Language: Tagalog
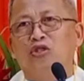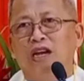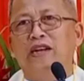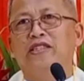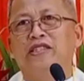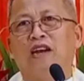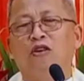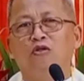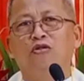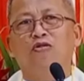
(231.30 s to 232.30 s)
usanis
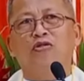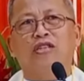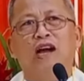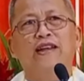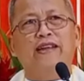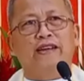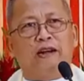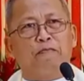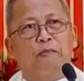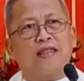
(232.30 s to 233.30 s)
naglutos gani
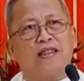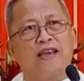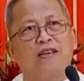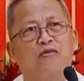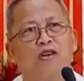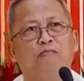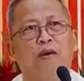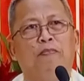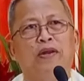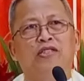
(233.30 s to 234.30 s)
nagpatay o
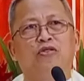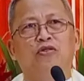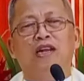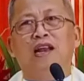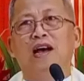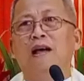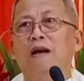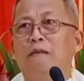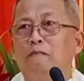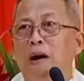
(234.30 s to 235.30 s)
nagpapriso nila
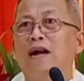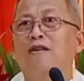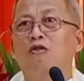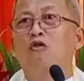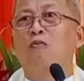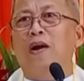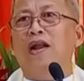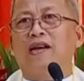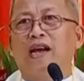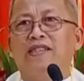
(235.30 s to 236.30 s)
bag-o
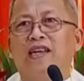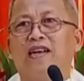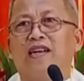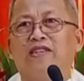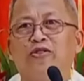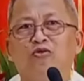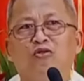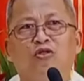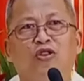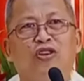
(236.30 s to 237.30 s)
pa lang kay silang
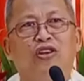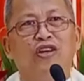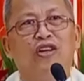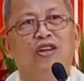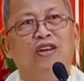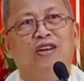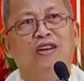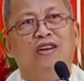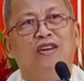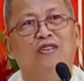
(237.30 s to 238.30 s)
gasugod
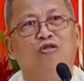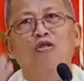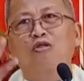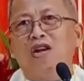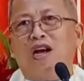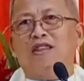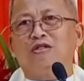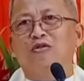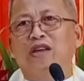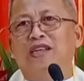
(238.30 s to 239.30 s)
tulo ra
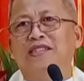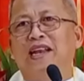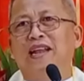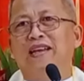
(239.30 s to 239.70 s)
ka tuig